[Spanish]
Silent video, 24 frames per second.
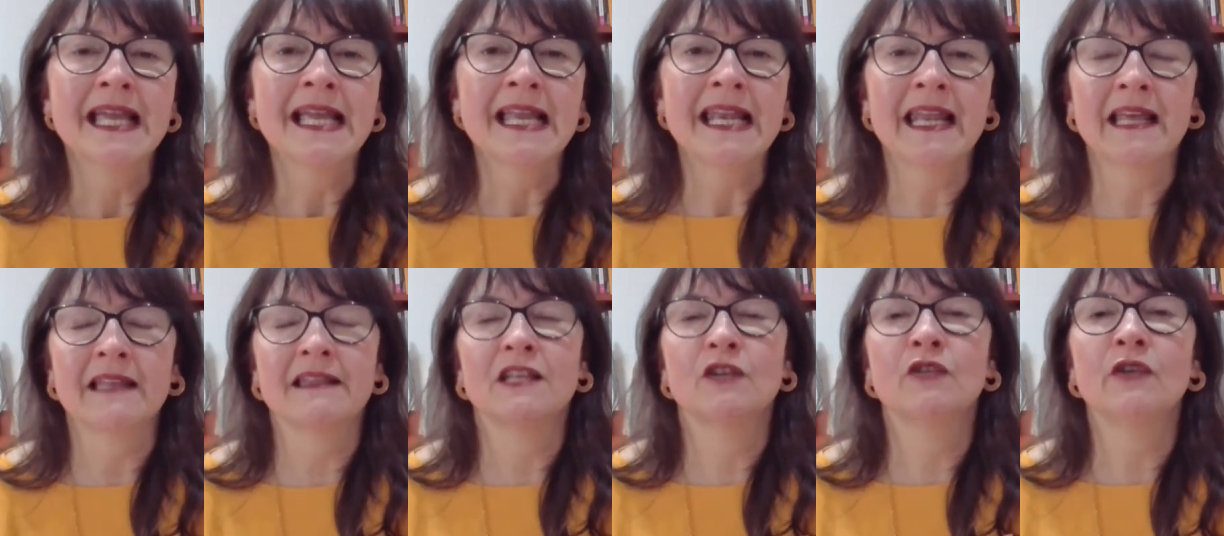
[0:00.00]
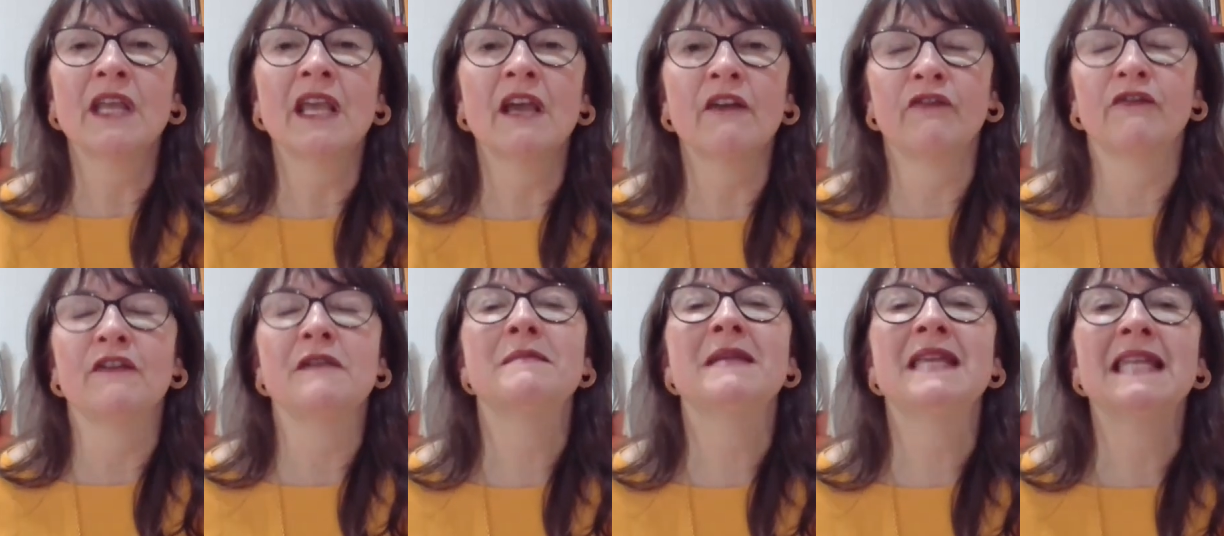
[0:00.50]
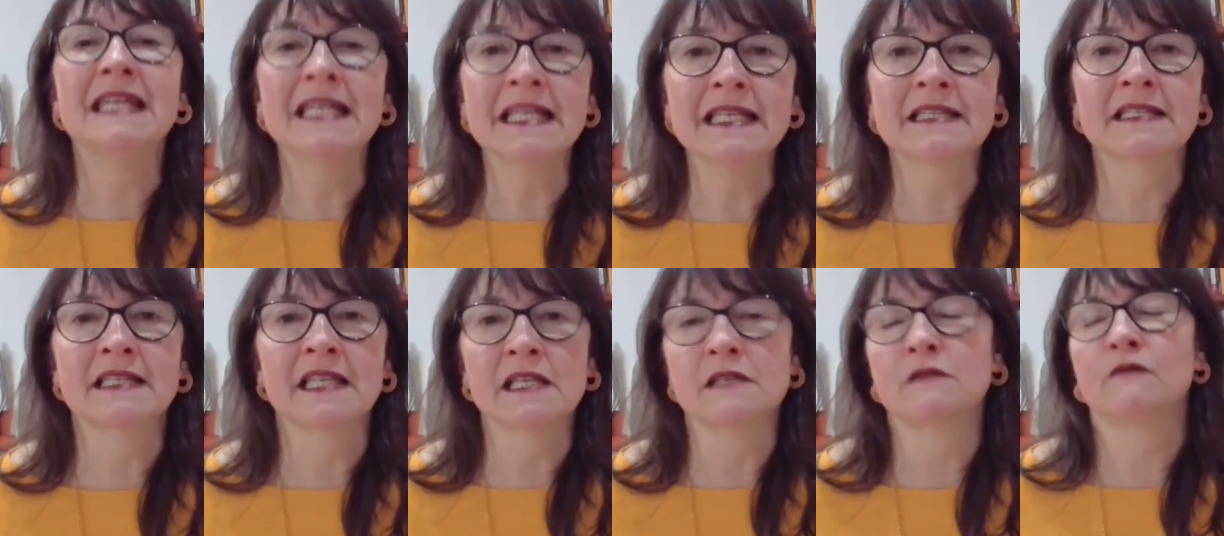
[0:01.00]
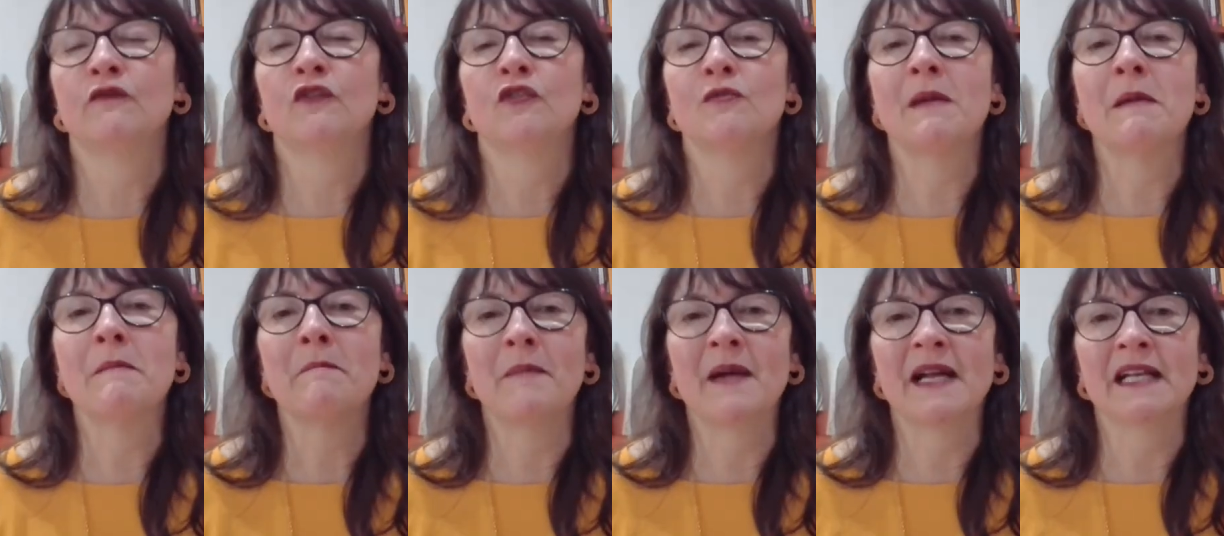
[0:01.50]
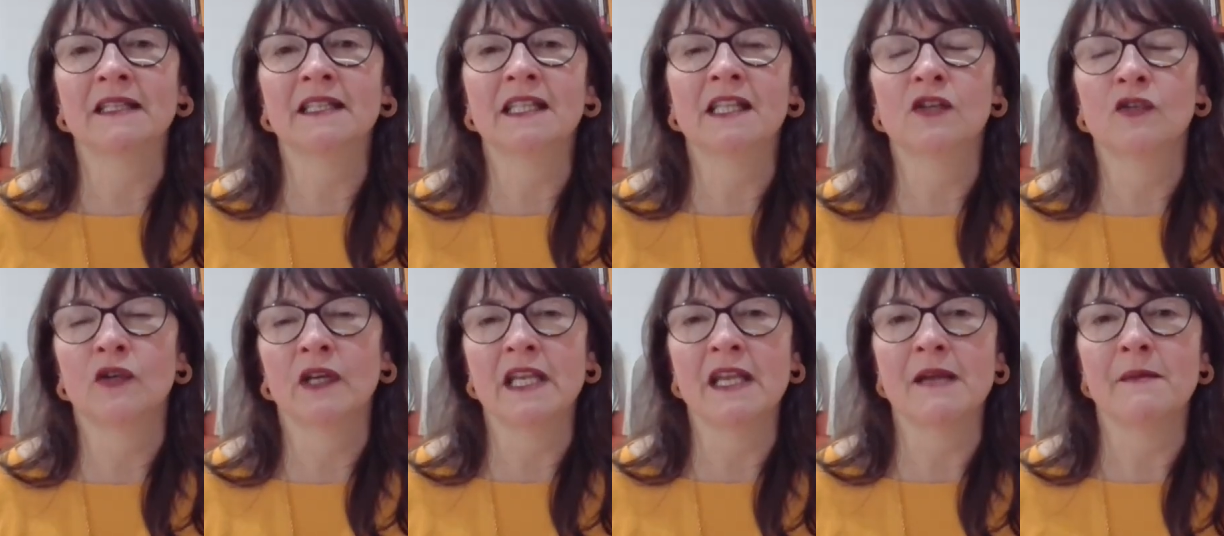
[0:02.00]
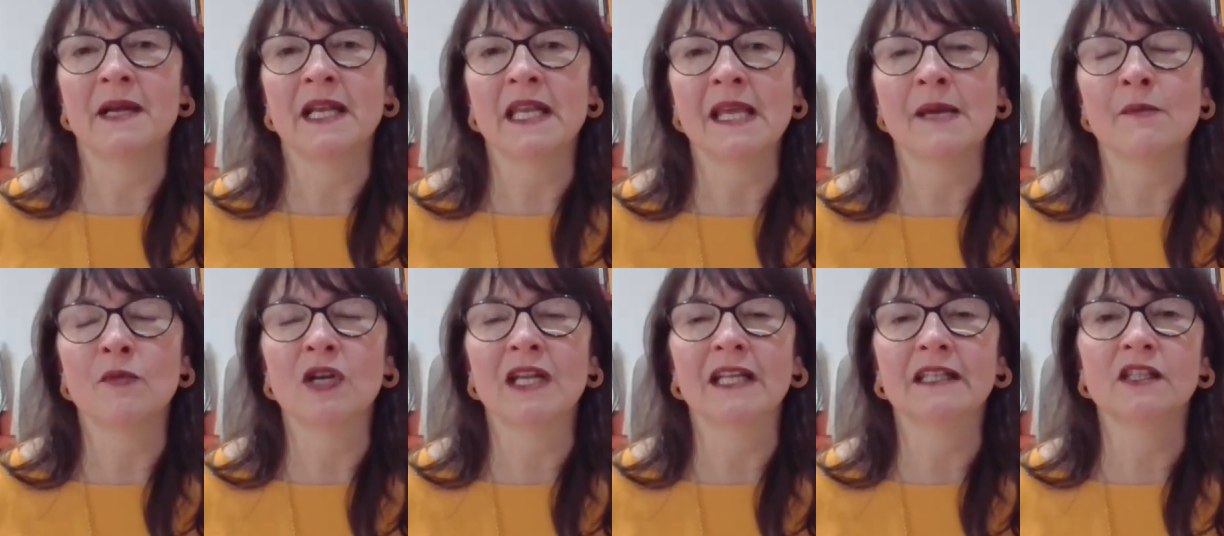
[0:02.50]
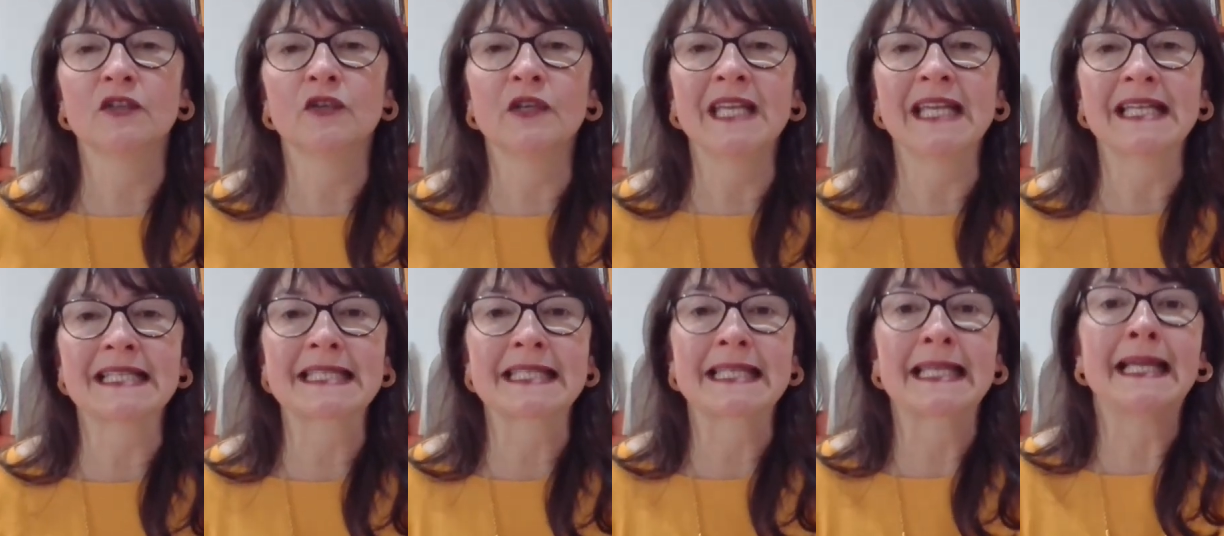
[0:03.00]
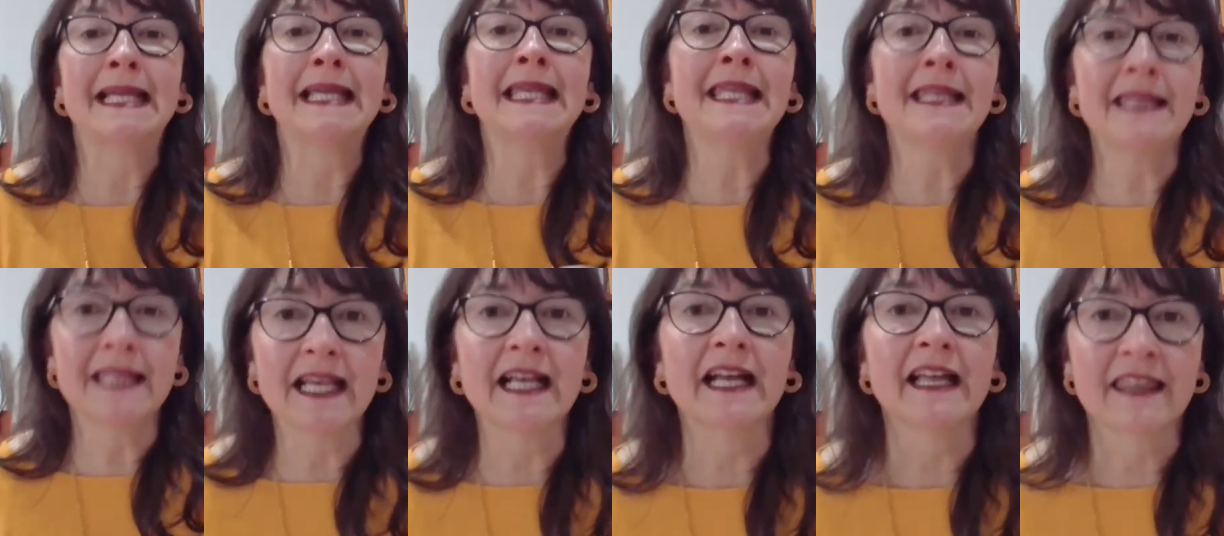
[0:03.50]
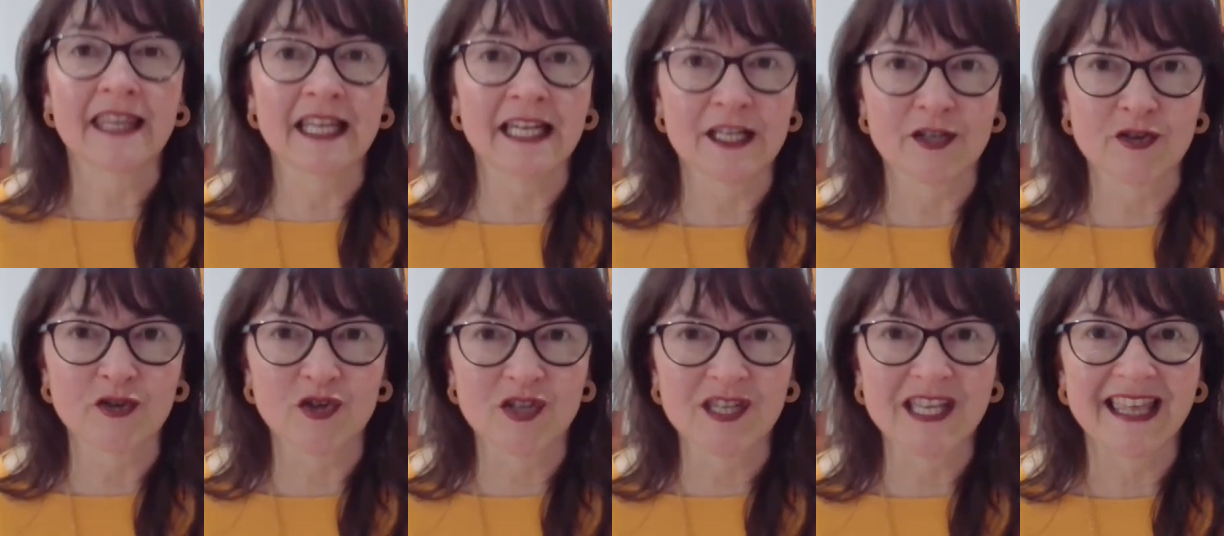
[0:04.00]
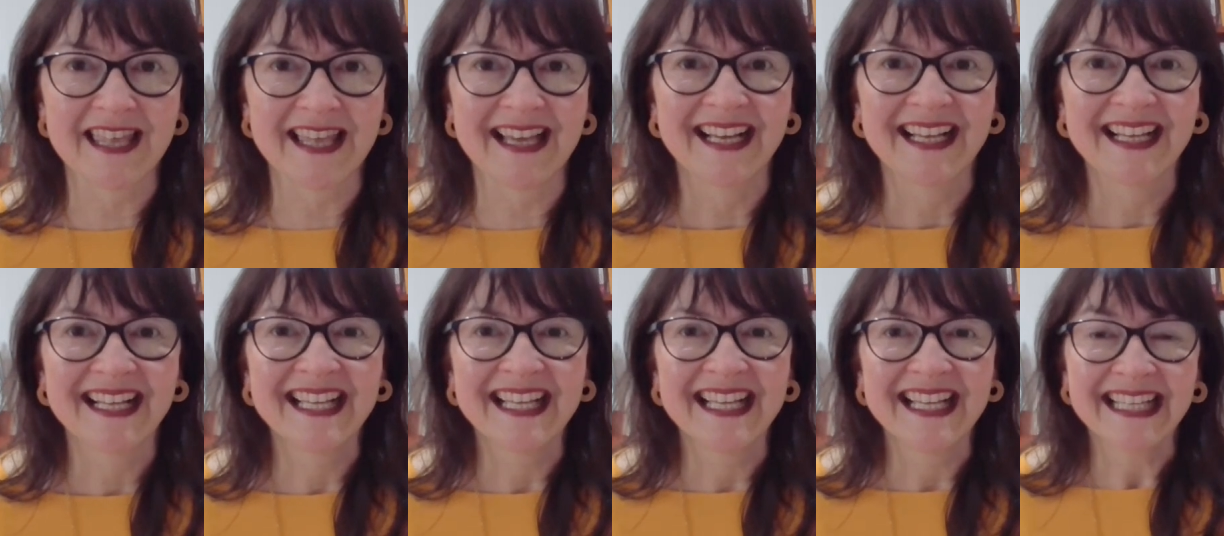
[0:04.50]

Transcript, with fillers: las teorías feministas forman parte de lo que llamaríamos las teorías críticas de la sociedad.